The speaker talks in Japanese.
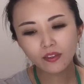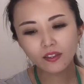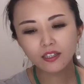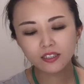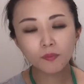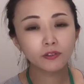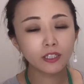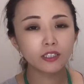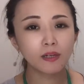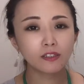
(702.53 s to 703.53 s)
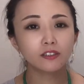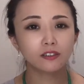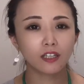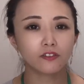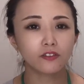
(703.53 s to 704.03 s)
サボってしまうっ
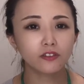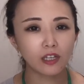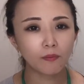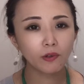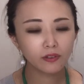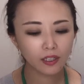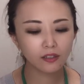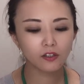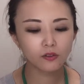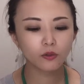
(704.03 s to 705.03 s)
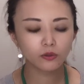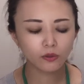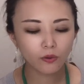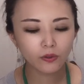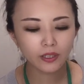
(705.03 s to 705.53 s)
ていうサボったっていうこ
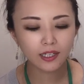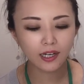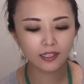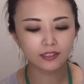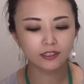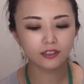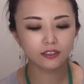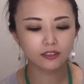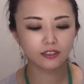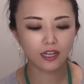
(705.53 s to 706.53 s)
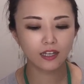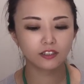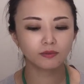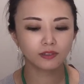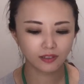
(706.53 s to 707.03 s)
とを理解して自
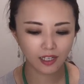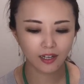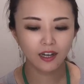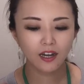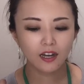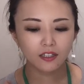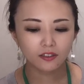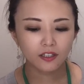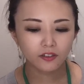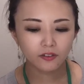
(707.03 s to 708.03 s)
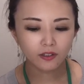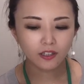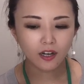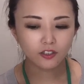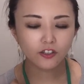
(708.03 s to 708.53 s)
分で何て言うのか
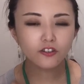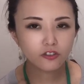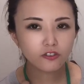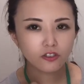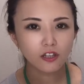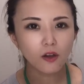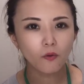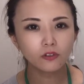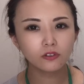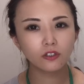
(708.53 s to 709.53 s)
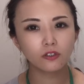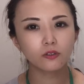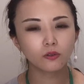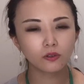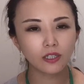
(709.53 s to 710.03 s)
な吸収しておくっていう
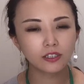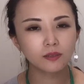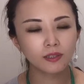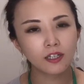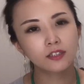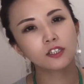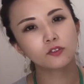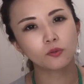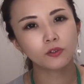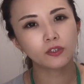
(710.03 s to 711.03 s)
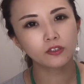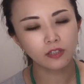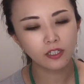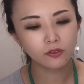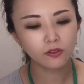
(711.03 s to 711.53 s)
ことが一番大事だと思うんですよ
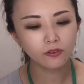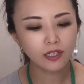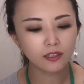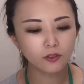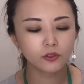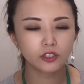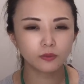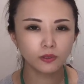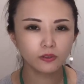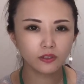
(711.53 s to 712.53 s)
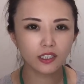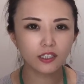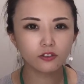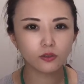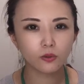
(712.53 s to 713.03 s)
ねそれをなんかこう自分に
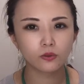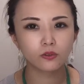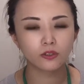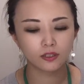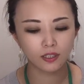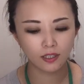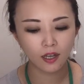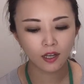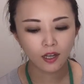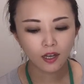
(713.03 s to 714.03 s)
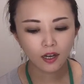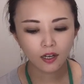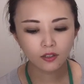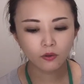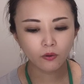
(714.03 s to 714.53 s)
嘘をついてね
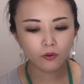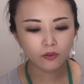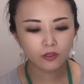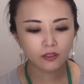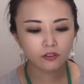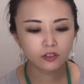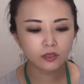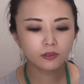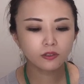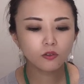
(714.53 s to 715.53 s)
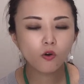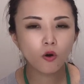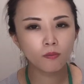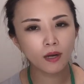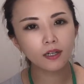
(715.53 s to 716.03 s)
あのなんだろう自分をご
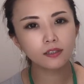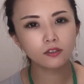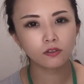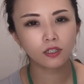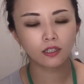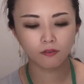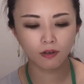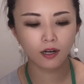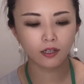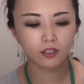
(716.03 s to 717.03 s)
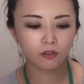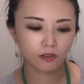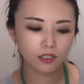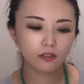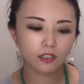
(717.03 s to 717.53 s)
まかすのだけは人に
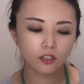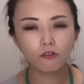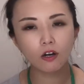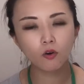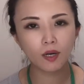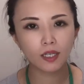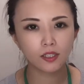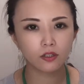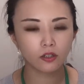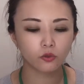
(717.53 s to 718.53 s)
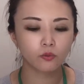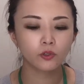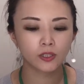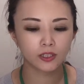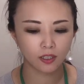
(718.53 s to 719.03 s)
人はごまかせるかと思う
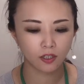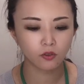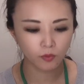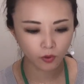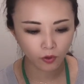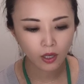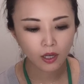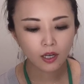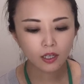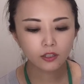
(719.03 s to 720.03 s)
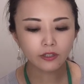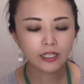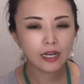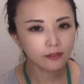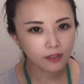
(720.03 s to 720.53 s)
んですけれども人に
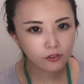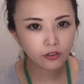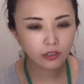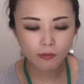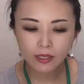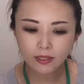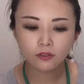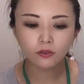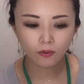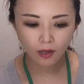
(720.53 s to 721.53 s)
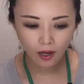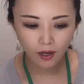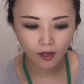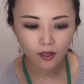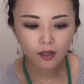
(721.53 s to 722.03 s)
やってる風に見せると
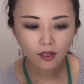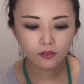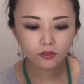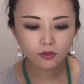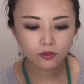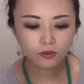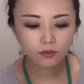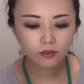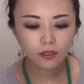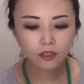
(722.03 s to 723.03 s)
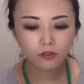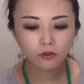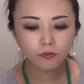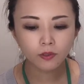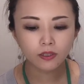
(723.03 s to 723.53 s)
かあのそういうことはできると
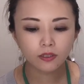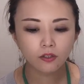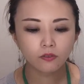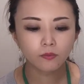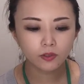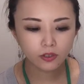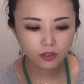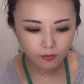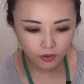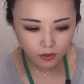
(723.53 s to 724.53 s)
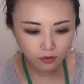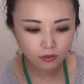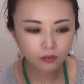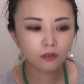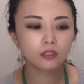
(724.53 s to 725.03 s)
思うんですけれども自分
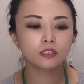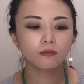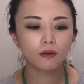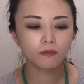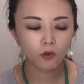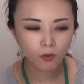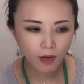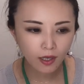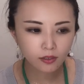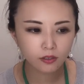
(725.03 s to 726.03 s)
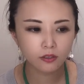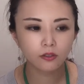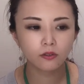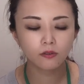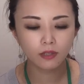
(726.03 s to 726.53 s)
を一番ごまかすってい
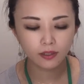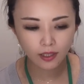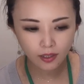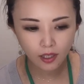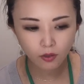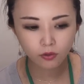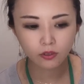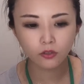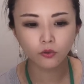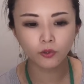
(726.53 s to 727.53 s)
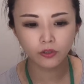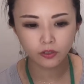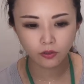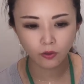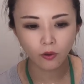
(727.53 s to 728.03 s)
うのはできないことだと思うんで
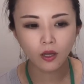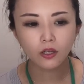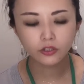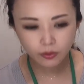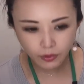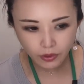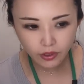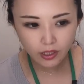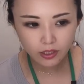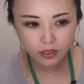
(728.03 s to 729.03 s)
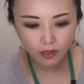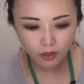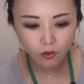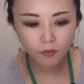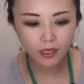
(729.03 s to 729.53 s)
すよ自分が一番
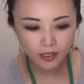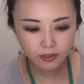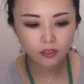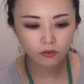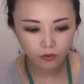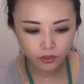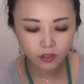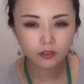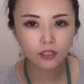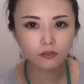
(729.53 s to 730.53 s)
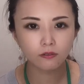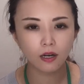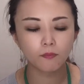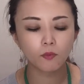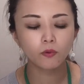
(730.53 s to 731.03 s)
ごまかしてるのを知ってるの
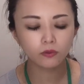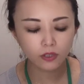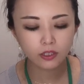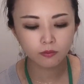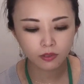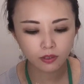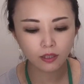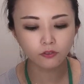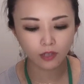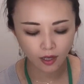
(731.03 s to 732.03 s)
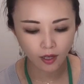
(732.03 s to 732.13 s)
は本当に自分なので。